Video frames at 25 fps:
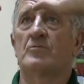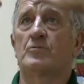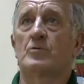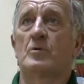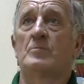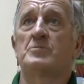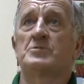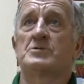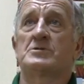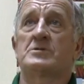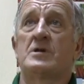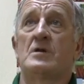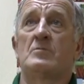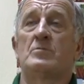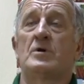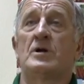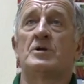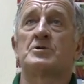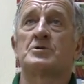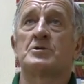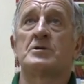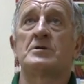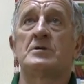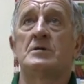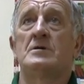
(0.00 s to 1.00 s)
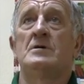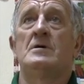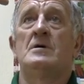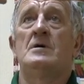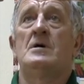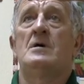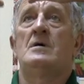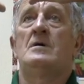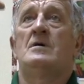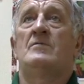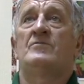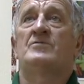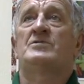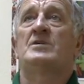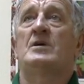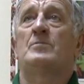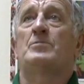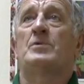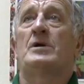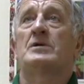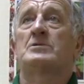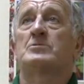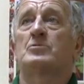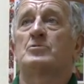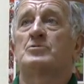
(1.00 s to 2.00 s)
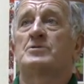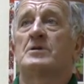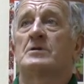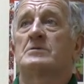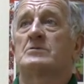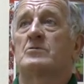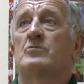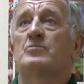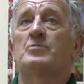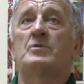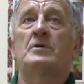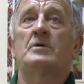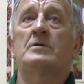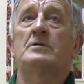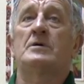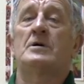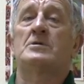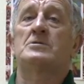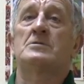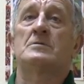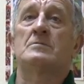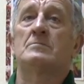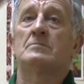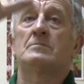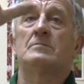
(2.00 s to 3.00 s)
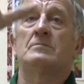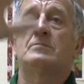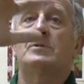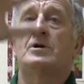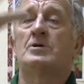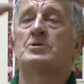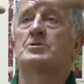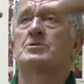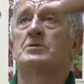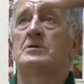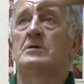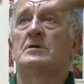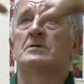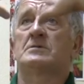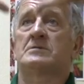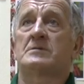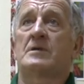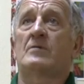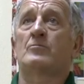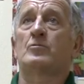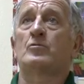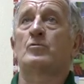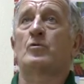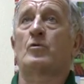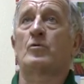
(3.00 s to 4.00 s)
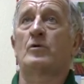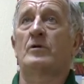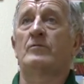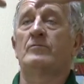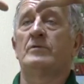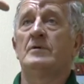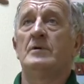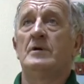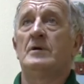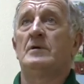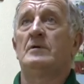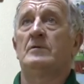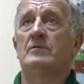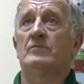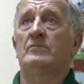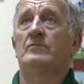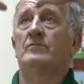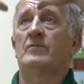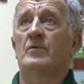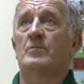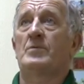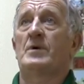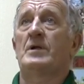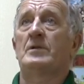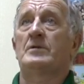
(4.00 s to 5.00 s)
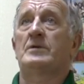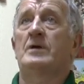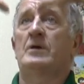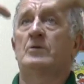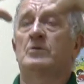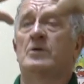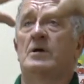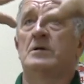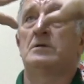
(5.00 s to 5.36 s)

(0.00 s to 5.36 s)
в том числе и большие. Все пальцы участвуют в передаче. Большие основную роль выполняют.